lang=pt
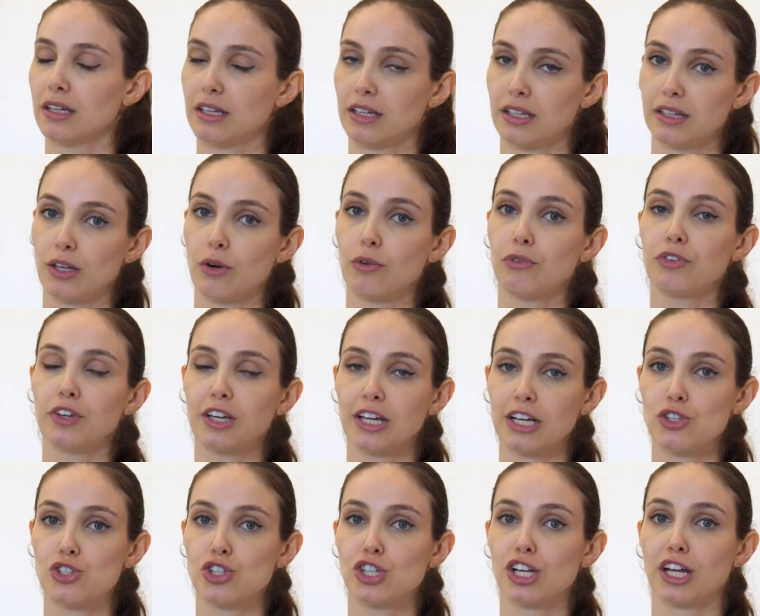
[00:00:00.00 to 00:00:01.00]
Então fica
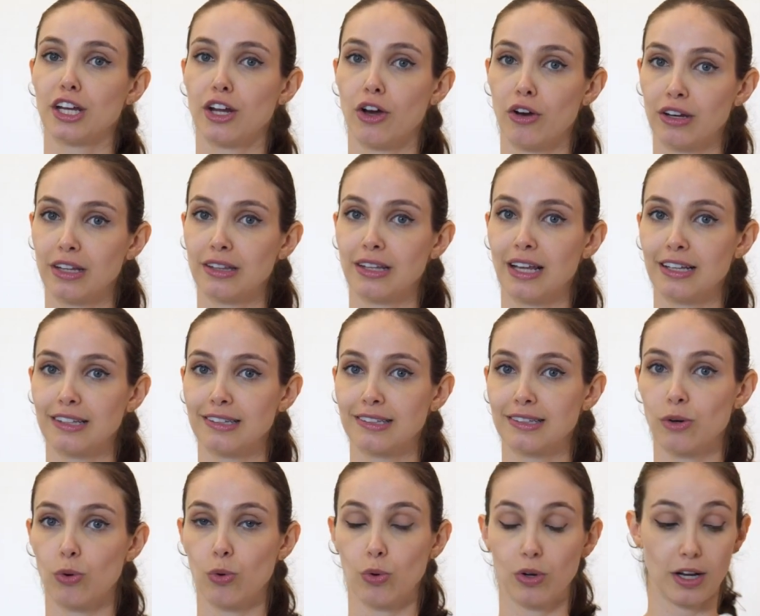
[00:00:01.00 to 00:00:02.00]
a dica na hora da
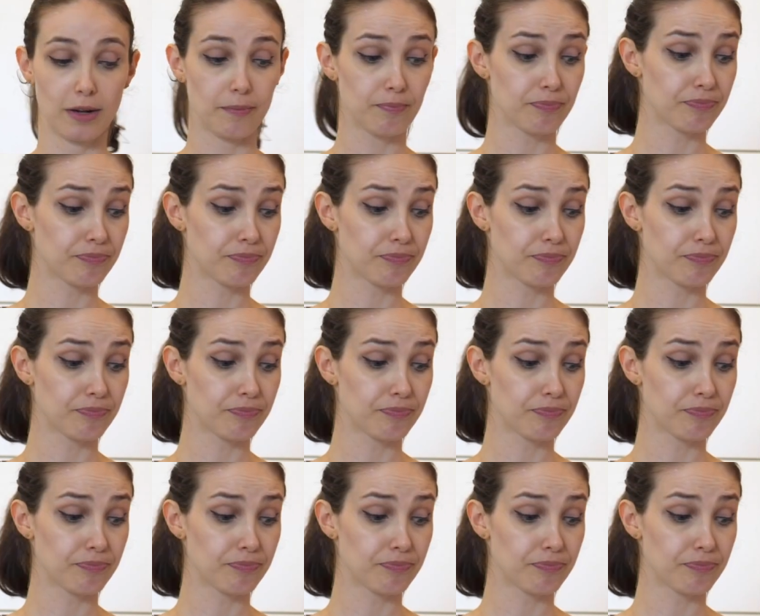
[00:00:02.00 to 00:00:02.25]
escolha.